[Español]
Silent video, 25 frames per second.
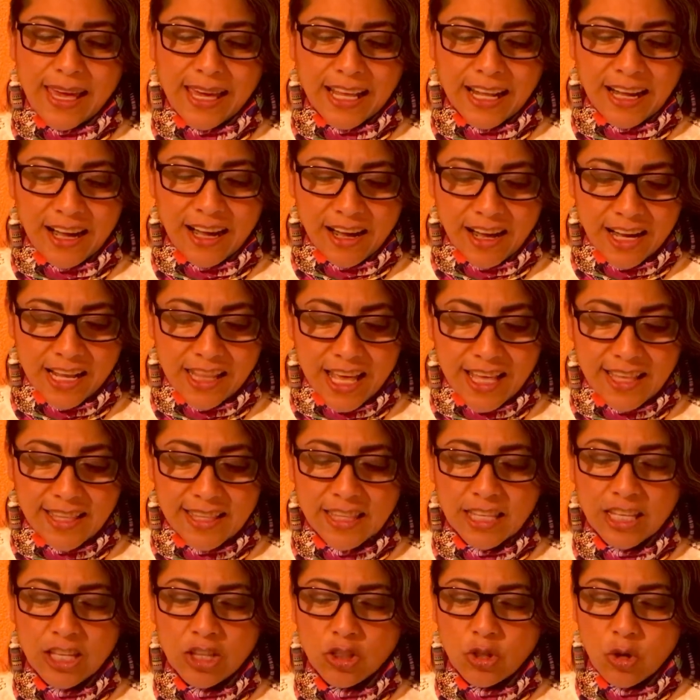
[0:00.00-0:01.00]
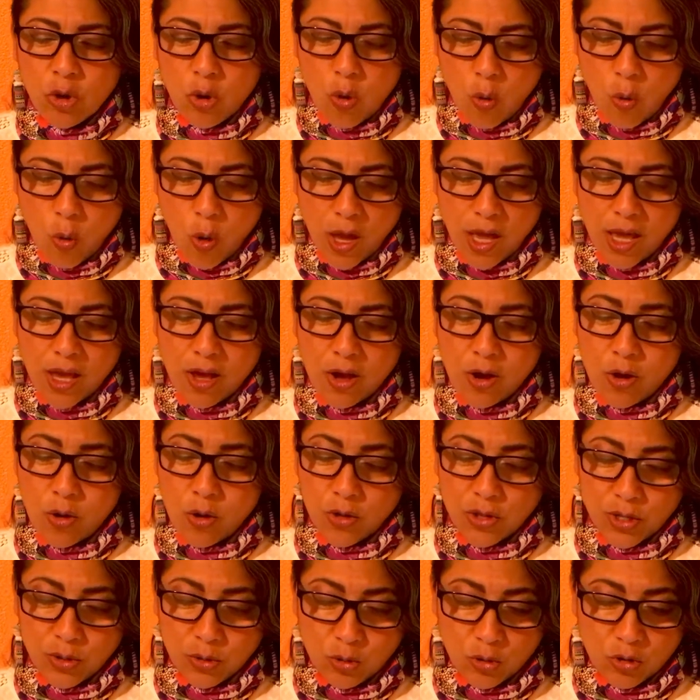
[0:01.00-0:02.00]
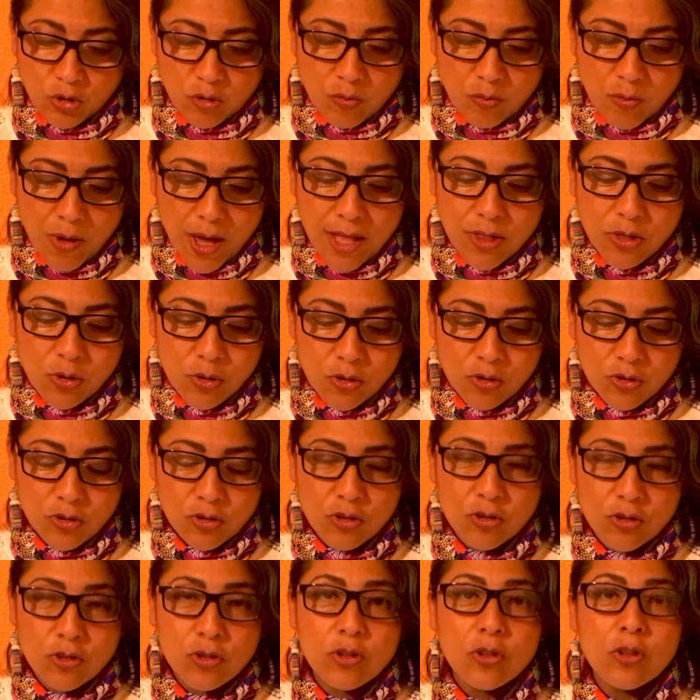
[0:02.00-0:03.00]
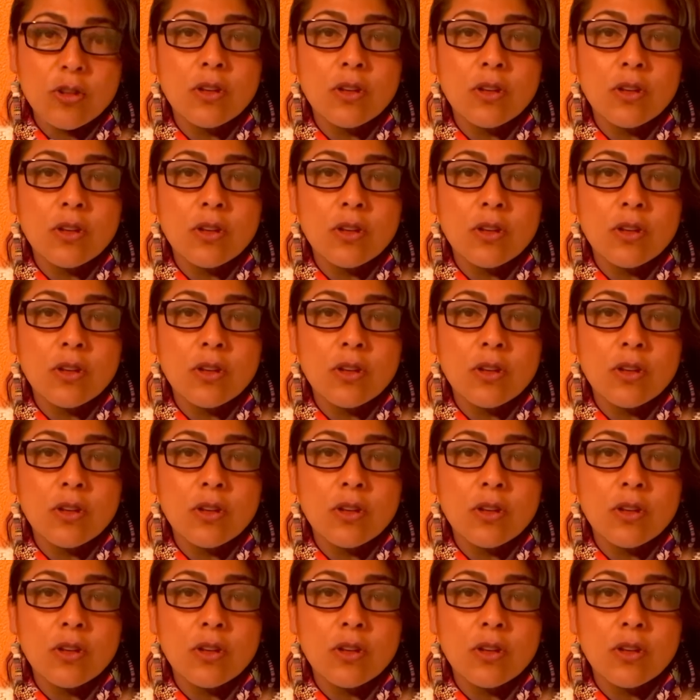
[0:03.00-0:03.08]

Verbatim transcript: el renacido cuenco de tus manos